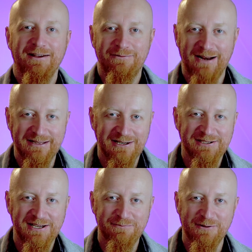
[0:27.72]
Frajda
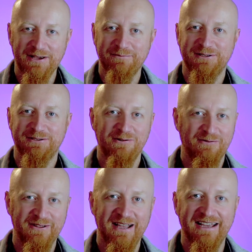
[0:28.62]
Życia z Bogiem,
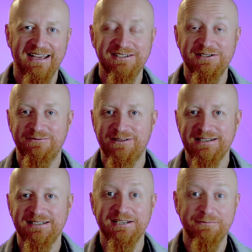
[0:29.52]
słowo daje, dziś w
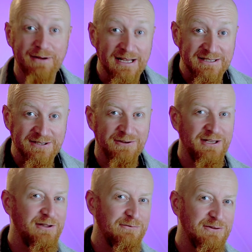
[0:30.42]
wersji espresso,
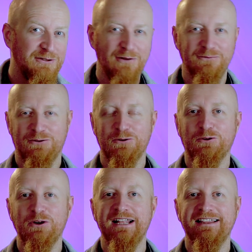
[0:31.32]
jednowątkowo,
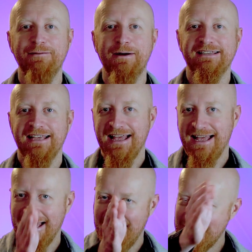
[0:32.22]
krótko i na temat.
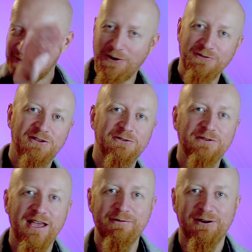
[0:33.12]

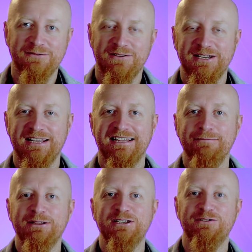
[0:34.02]
Kontynuujemy rozważania na
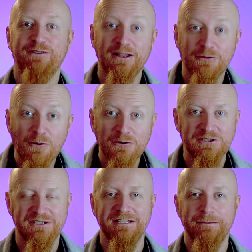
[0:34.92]
temat
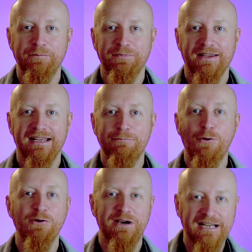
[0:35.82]
światłości,
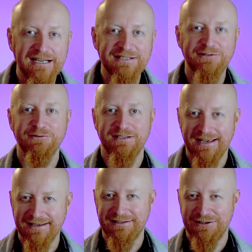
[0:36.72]
bo Chrystus jest